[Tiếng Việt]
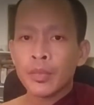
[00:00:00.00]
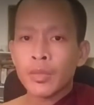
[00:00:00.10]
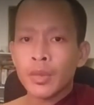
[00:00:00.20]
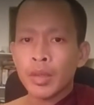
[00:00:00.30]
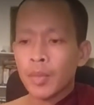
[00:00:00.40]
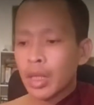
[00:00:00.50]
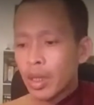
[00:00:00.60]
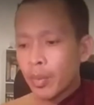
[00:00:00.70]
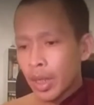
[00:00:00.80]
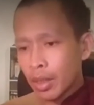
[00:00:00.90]
còn đây là
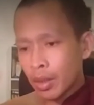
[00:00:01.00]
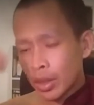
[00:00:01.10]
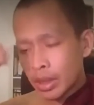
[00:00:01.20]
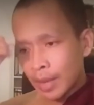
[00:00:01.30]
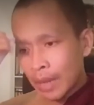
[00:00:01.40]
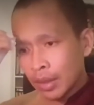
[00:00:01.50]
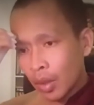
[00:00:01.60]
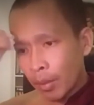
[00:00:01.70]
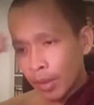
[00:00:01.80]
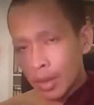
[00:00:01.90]
về quạt chạy vào từ lo
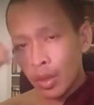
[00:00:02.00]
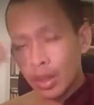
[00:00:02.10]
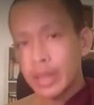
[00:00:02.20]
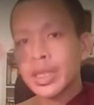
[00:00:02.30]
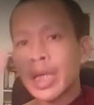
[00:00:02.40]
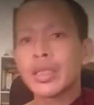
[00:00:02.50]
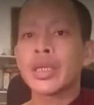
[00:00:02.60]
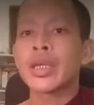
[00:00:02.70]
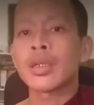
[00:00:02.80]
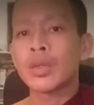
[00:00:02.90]
cất ra những
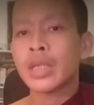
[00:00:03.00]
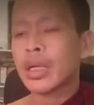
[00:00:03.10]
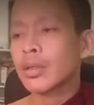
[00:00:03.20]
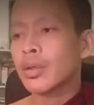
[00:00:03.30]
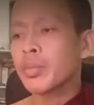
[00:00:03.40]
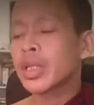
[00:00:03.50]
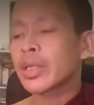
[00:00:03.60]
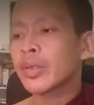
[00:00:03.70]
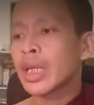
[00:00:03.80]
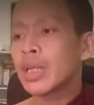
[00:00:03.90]
kề có tha còn miền từ
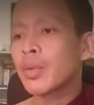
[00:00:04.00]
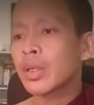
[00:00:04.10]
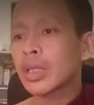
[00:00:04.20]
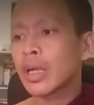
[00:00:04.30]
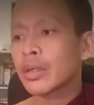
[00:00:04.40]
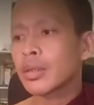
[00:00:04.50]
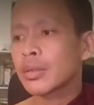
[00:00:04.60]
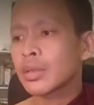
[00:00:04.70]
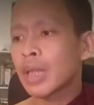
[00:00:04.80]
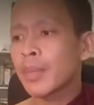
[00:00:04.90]
đây mua có tha
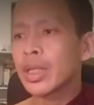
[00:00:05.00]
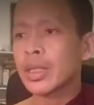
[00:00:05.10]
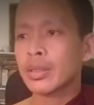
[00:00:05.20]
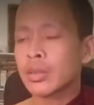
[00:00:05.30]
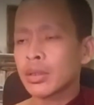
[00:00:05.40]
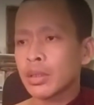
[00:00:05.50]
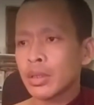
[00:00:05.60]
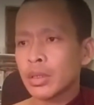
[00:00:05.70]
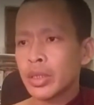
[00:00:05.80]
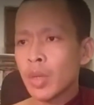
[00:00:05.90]
tam phất á
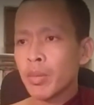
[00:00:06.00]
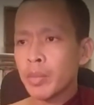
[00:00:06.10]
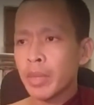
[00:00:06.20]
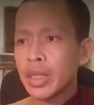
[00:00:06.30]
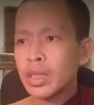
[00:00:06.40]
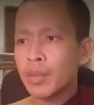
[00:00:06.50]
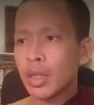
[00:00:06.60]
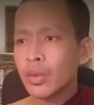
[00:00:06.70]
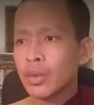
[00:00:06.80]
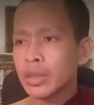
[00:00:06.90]
nhóm mình bên chìm mình nô
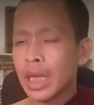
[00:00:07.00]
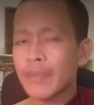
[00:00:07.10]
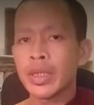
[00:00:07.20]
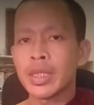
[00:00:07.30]
chặt vậy thì